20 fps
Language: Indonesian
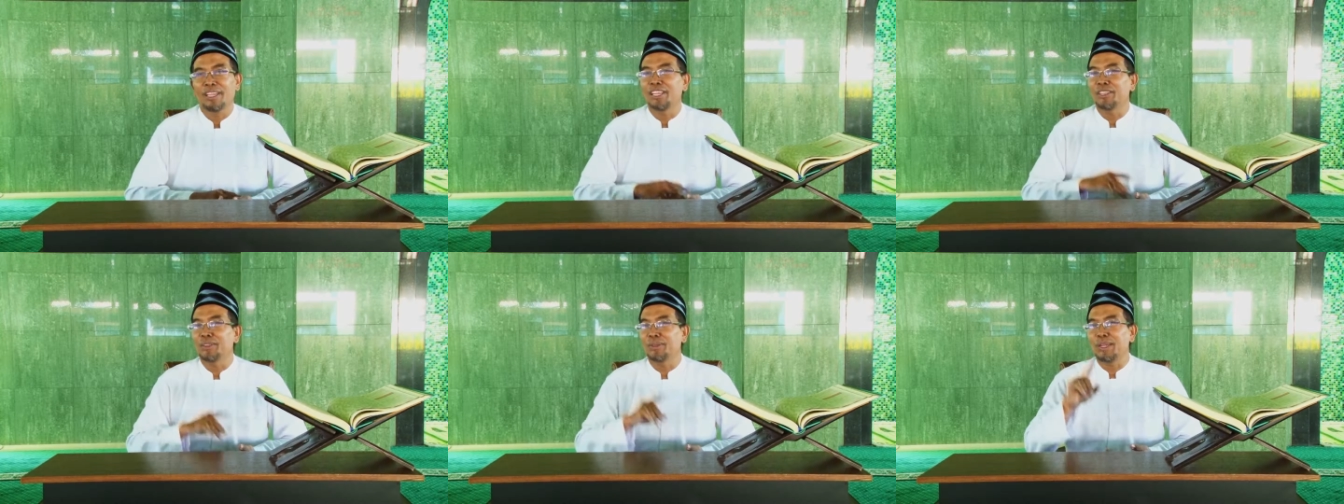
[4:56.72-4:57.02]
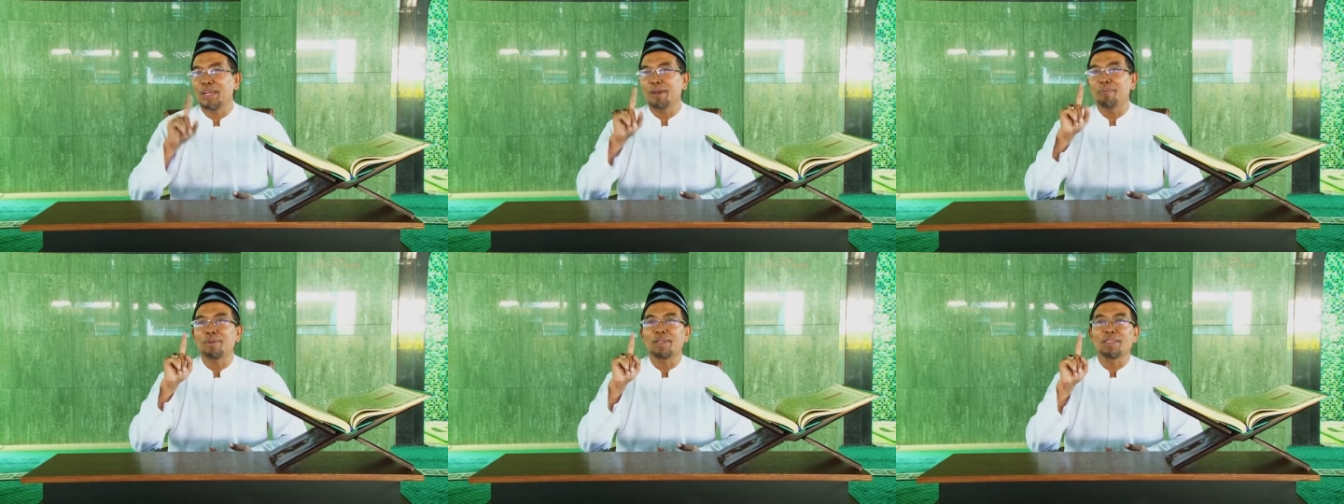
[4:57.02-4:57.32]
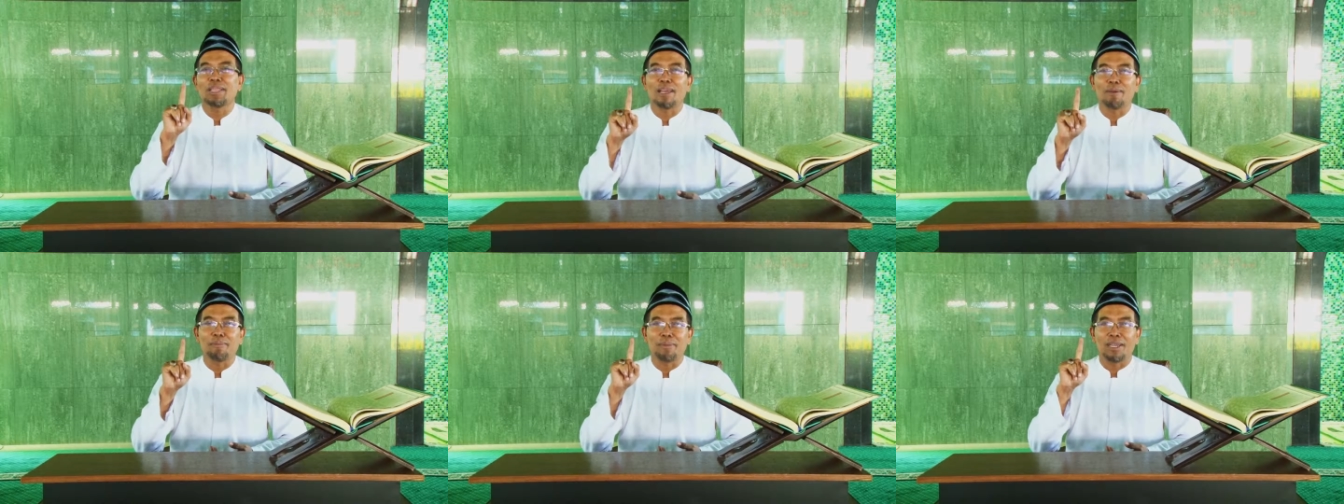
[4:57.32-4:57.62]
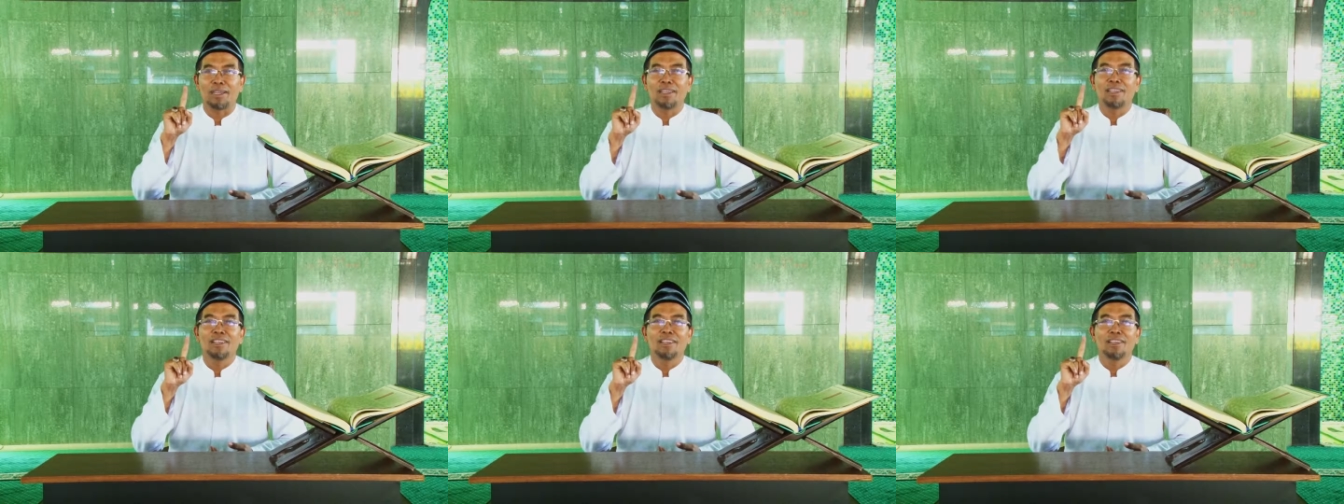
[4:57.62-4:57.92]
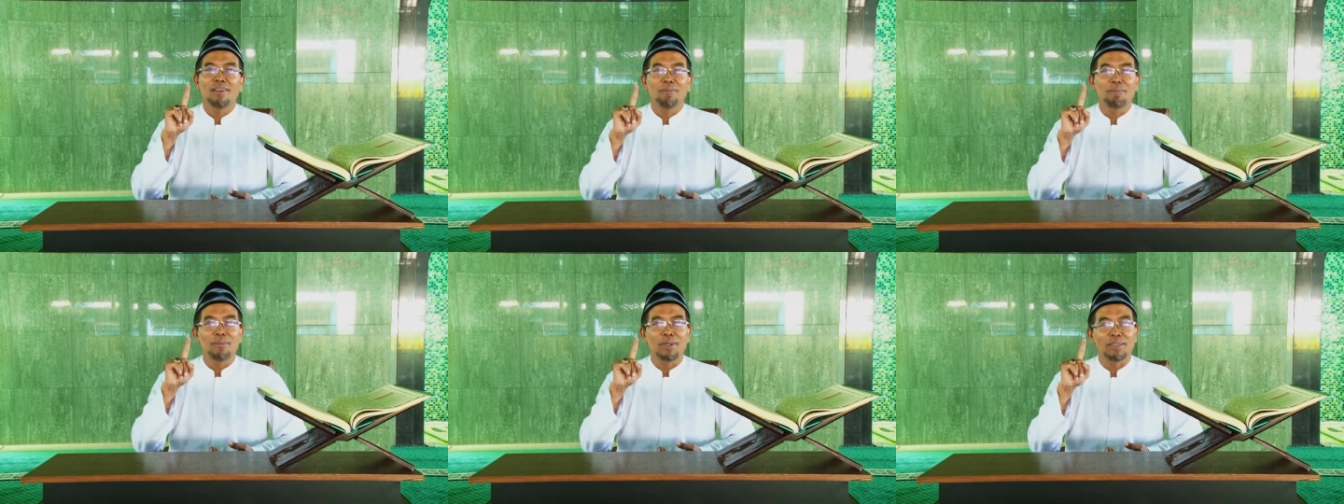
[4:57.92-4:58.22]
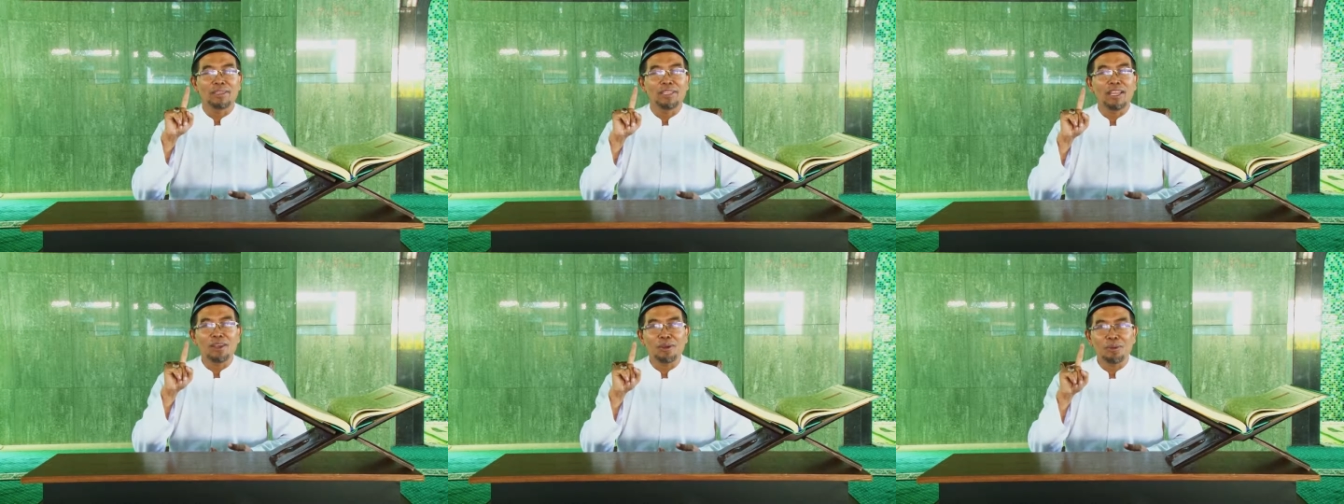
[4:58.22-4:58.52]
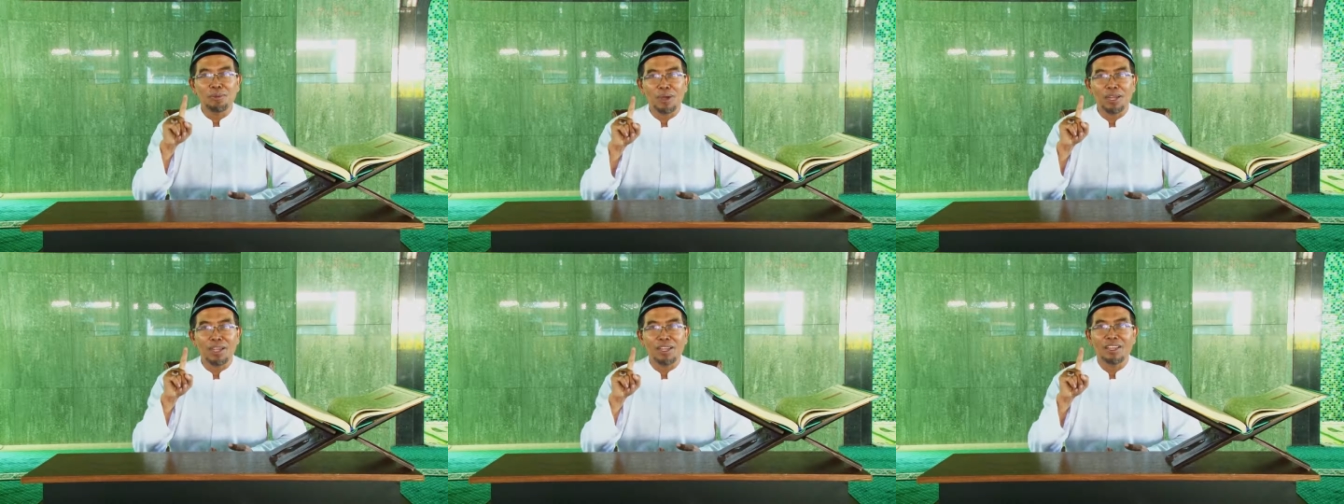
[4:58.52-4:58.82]
Itu yang pertama.
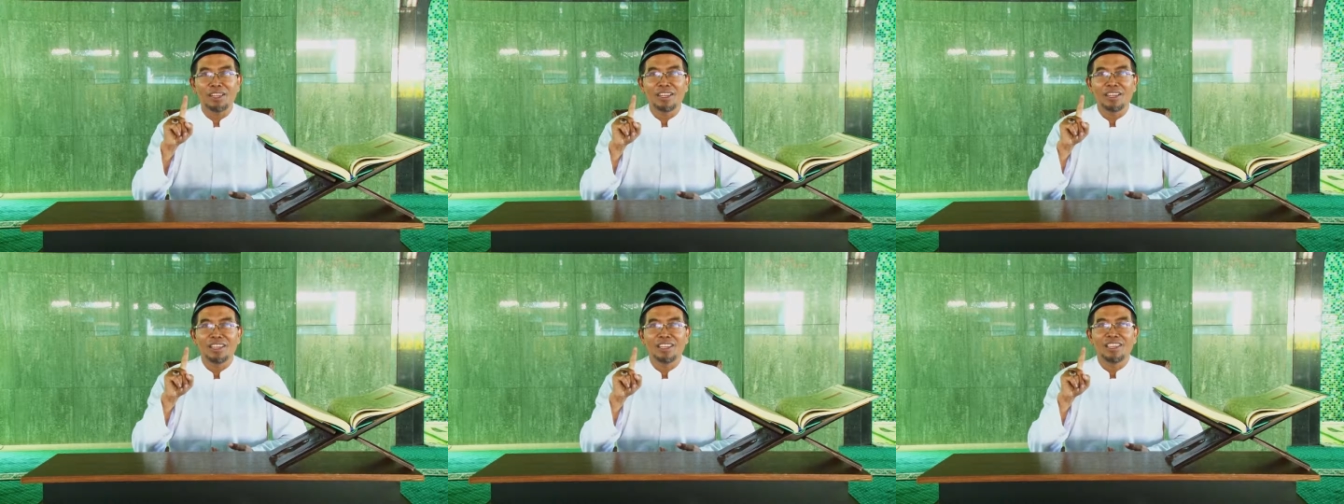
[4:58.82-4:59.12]
Bertakwa